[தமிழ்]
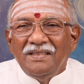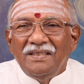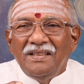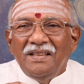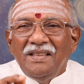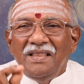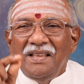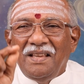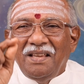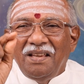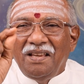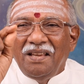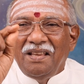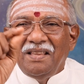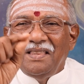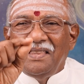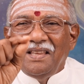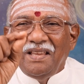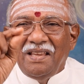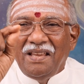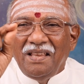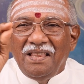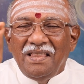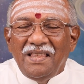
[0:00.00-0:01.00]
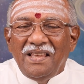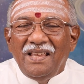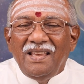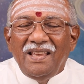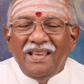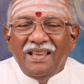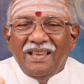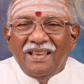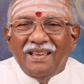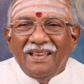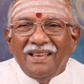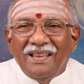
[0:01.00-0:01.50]
திதிக்கு தீதி
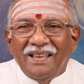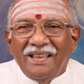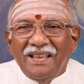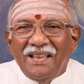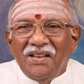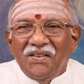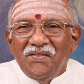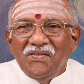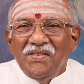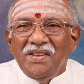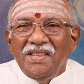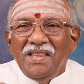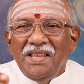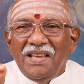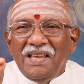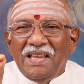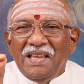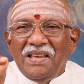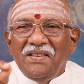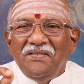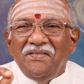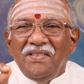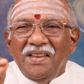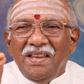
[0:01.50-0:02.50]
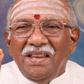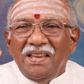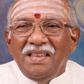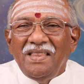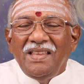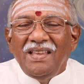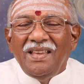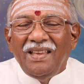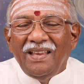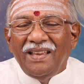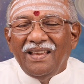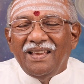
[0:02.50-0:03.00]
விதிக்கு
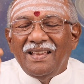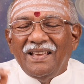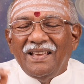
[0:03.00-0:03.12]
வீதி